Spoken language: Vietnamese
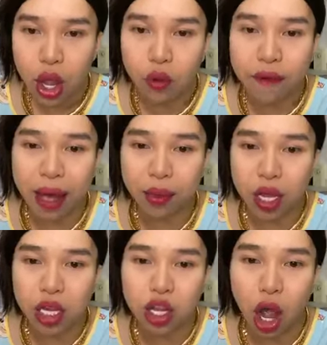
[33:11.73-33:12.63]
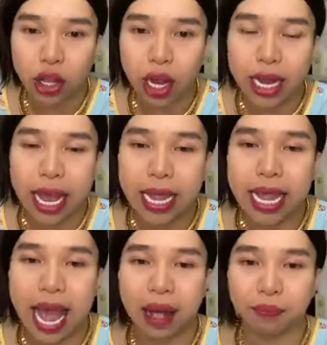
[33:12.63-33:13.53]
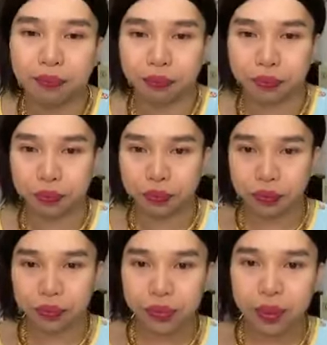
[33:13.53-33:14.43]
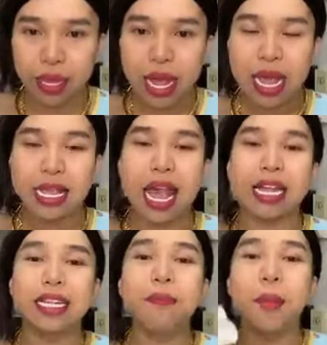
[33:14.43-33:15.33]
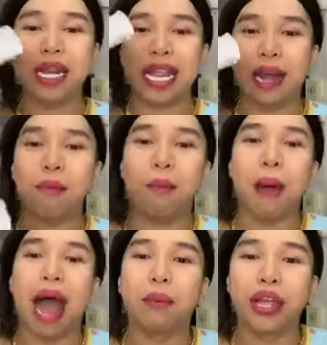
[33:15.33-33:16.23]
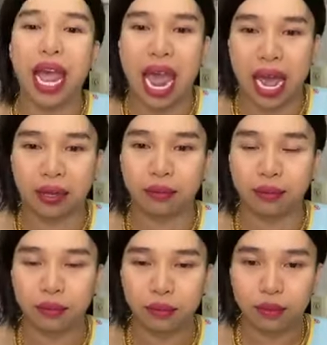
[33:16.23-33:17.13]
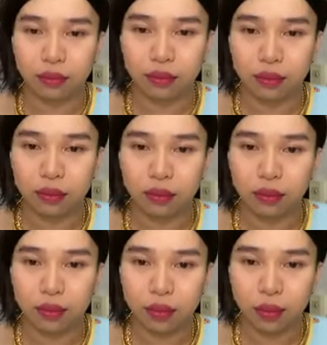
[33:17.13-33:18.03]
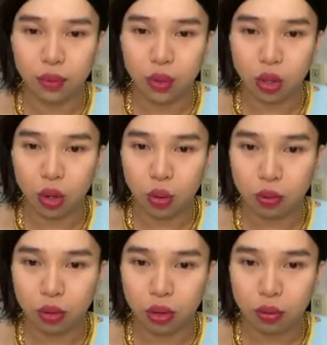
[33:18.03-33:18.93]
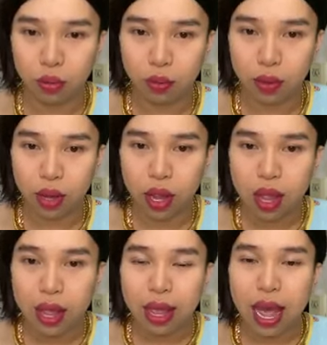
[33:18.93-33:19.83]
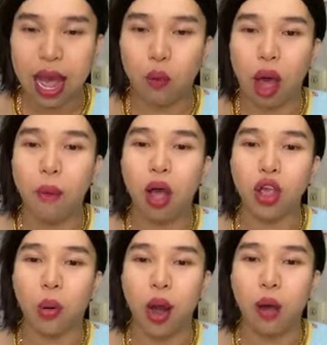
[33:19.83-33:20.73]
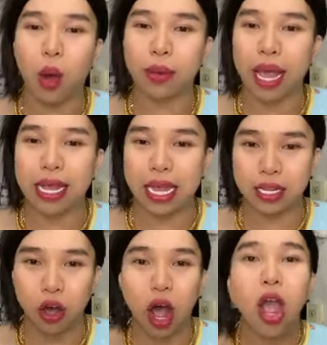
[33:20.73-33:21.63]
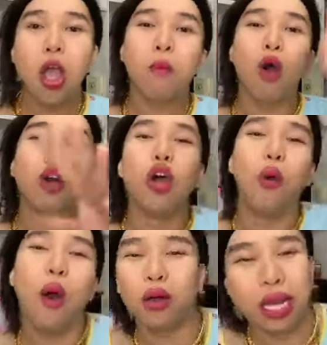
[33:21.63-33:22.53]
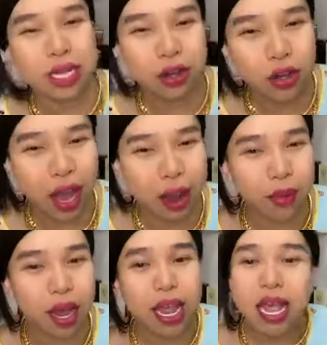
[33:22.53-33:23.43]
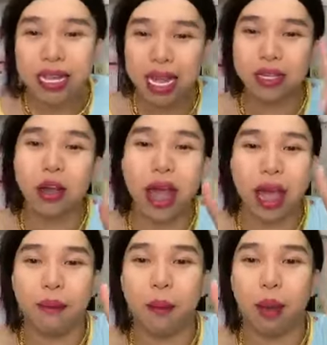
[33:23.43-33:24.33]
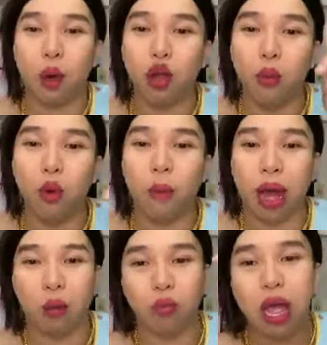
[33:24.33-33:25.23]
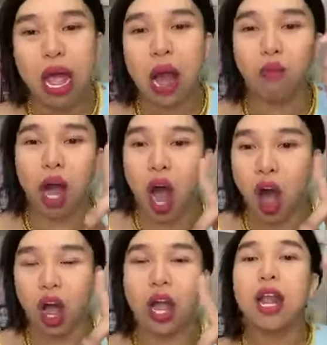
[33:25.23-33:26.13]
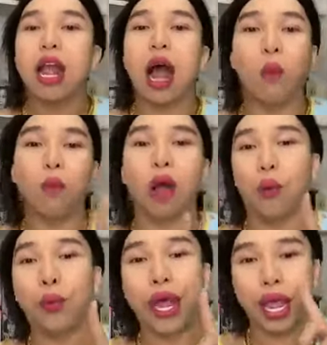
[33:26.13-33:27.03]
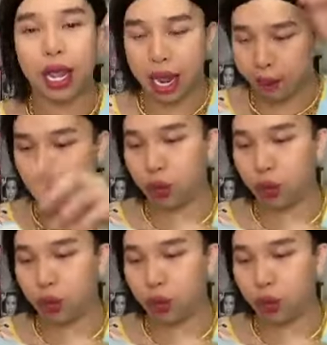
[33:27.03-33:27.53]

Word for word: hiếu phạm cho số thoại cho địa chỉ nha giá ship bình chánh 30 ngàn ok quả bơ nha À quả bơ dồn đơn một chai trà sữa Mọi người ủng hộ trà sữa cho em đi Trà sữa em á mà mọi người mua mà không không ngon á Không không ghiền á em